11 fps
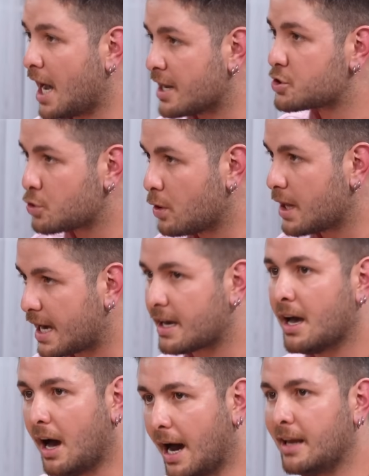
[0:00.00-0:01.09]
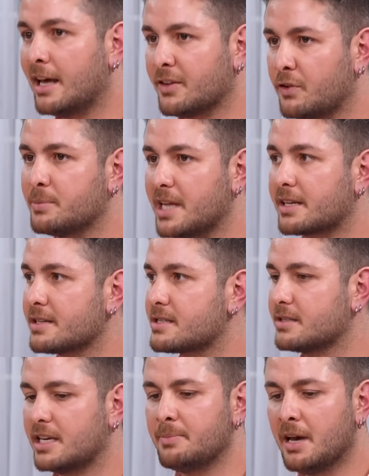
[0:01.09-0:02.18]
bir aşçı olarak hala lafımın
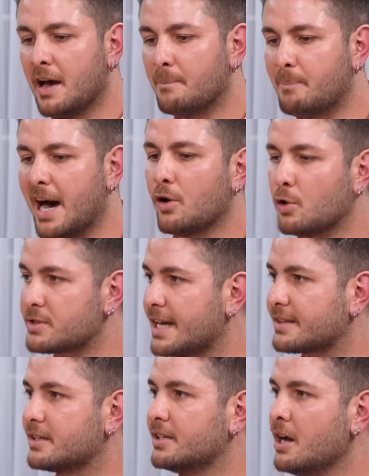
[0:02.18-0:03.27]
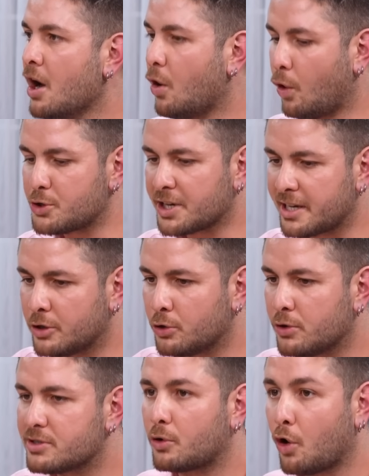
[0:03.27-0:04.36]
arkasındayım. Ben o tatlıyı o şekilde
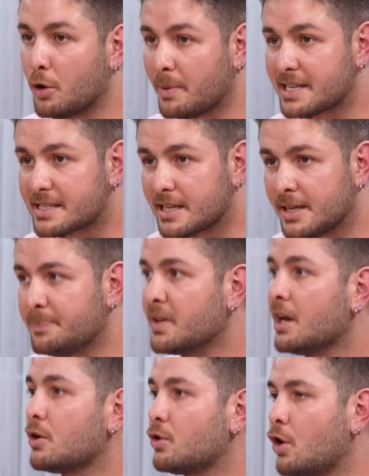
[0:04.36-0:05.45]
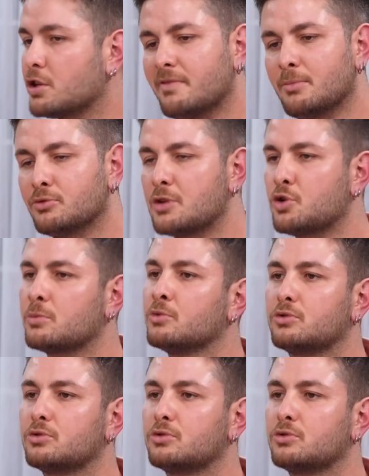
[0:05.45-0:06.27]
önünüze koymak istedim. Peki. Koydum ve bundan çok